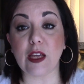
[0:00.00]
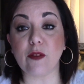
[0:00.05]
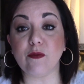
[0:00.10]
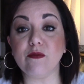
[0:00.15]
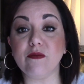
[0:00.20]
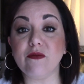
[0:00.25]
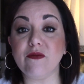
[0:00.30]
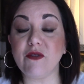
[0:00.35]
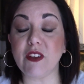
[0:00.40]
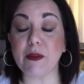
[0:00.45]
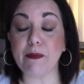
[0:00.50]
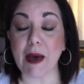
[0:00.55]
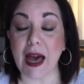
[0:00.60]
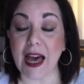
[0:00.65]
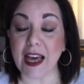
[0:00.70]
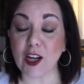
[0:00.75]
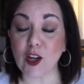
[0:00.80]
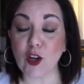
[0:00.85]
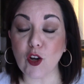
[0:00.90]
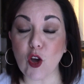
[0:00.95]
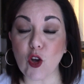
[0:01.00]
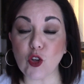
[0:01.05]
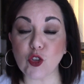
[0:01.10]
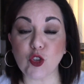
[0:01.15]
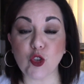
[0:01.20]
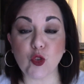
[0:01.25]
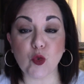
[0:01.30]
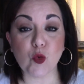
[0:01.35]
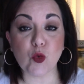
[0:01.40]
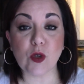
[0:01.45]
E vi
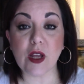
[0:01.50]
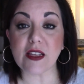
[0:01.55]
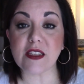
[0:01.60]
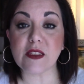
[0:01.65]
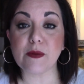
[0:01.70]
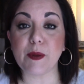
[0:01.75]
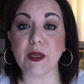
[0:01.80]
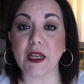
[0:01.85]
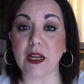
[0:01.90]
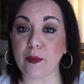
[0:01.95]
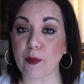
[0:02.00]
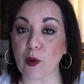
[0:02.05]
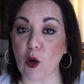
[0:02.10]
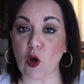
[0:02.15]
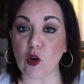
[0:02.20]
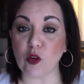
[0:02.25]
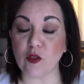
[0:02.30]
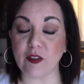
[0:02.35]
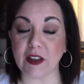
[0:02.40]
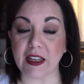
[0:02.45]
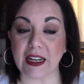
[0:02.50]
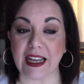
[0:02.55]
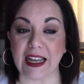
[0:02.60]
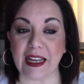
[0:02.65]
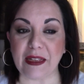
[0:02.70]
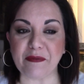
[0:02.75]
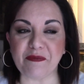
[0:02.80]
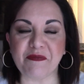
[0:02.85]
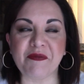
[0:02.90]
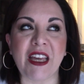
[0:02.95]
parlo di un
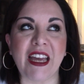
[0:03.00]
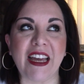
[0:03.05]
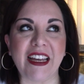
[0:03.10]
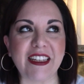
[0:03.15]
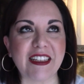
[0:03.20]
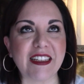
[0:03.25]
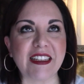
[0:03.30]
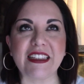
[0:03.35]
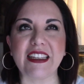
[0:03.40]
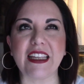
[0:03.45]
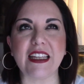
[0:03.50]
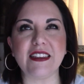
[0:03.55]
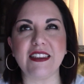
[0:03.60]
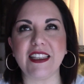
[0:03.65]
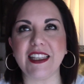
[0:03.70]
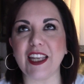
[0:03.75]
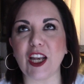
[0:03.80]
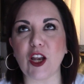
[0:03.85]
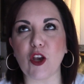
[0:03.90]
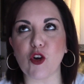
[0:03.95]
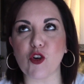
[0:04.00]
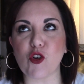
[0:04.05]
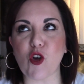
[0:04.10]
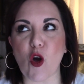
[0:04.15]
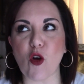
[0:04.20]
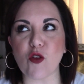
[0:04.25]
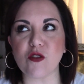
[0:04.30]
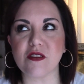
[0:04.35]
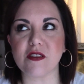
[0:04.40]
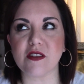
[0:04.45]
aspirapolvere che dire low
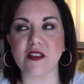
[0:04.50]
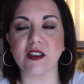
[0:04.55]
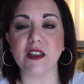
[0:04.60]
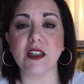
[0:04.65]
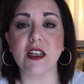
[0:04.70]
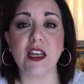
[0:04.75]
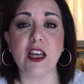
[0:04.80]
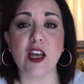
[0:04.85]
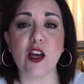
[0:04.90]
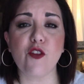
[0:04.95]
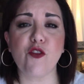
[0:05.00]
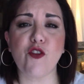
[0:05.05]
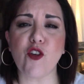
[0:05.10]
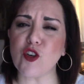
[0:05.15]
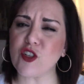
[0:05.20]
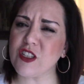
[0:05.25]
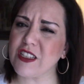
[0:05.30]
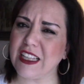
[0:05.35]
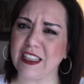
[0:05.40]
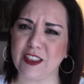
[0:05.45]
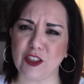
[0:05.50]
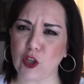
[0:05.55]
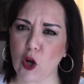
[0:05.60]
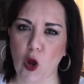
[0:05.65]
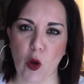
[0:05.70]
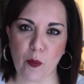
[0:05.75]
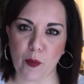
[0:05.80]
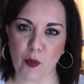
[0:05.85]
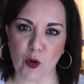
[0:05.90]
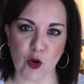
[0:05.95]
cost, forse è
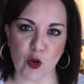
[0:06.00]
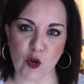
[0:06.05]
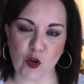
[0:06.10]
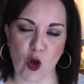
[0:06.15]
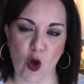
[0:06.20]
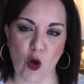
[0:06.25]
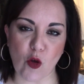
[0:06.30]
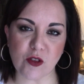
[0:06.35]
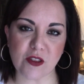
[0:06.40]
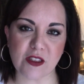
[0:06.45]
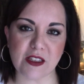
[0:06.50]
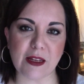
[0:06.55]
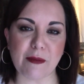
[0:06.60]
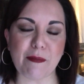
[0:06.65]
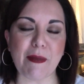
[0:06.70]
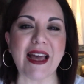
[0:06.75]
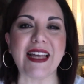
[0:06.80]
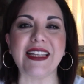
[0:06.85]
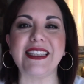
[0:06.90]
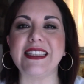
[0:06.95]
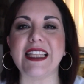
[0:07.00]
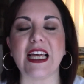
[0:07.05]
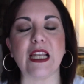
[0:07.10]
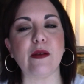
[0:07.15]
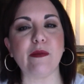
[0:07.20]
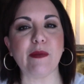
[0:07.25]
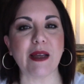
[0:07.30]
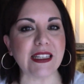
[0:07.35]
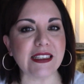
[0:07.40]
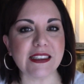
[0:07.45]
troppo low cost, ma è
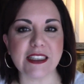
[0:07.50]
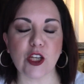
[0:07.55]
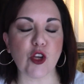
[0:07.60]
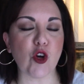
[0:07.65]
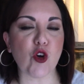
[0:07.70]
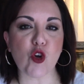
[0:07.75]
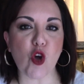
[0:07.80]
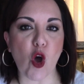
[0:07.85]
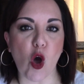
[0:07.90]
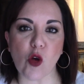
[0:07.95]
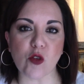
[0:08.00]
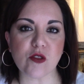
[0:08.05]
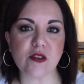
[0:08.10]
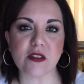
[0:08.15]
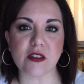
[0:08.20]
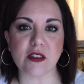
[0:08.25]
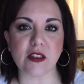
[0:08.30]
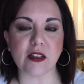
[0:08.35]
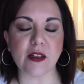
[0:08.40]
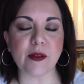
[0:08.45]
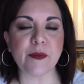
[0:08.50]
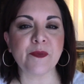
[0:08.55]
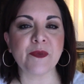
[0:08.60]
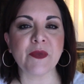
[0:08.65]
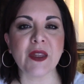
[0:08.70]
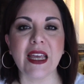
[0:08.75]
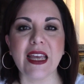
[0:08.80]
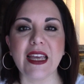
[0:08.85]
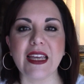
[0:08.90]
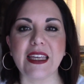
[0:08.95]
talmente low cost
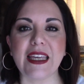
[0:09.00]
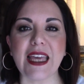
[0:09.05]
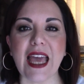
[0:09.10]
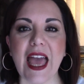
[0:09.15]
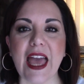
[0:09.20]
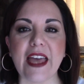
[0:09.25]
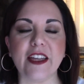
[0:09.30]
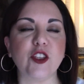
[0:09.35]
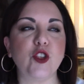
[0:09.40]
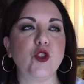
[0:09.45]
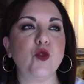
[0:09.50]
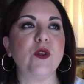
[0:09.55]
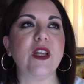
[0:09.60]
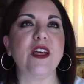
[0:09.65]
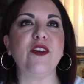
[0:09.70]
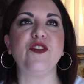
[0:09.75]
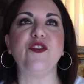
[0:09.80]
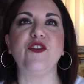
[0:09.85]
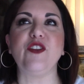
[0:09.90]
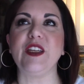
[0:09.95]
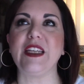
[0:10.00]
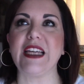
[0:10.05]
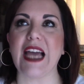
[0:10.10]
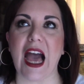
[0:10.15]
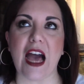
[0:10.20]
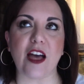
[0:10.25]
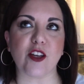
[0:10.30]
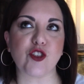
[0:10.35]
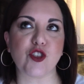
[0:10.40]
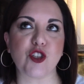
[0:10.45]
che è di
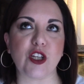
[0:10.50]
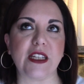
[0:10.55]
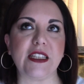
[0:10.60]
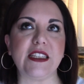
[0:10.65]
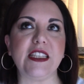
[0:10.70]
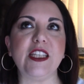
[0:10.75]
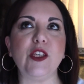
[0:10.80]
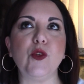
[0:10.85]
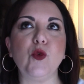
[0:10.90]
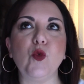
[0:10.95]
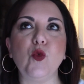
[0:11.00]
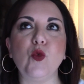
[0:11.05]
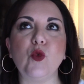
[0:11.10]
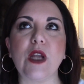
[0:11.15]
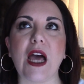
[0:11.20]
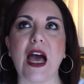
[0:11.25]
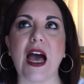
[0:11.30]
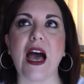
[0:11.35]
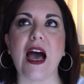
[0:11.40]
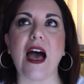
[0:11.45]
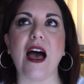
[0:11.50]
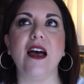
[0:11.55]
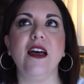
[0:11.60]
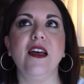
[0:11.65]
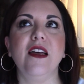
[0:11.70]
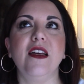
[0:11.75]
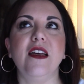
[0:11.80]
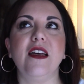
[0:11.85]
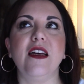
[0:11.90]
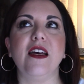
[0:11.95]
un'efficacia, di una
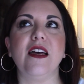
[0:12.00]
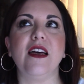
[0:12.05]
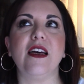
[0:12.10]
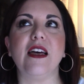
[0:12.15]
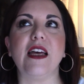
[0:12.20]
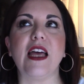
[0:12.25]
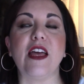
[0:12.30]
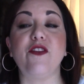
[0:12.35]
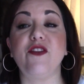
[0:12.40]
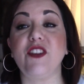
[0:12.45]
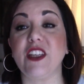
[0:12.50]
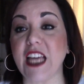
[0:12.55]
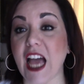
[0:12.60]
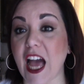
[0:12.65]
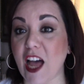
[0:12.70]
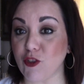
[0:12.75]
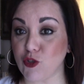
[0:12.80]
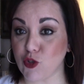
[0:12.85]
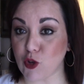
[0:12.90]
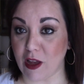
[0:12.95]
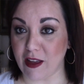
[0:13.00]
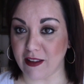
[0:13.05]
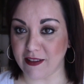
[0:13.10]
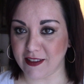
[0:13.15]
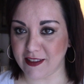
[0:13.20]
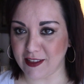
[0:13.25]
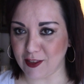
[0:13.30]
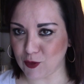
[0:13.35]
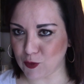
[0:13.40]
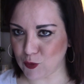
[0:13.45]
eh, efficacia,
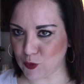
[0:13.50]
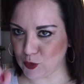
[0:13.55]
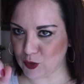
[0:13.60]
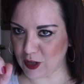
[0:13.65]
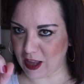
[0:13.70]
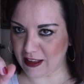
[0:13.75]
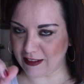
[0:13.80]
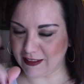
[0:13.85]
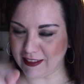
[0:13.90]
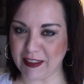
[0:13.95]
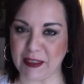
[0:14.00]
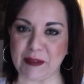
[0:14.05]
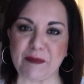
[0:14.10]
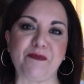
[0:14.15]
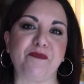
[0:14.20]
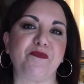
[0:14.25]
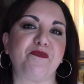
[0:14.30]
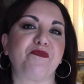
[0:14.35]
anzi scusate,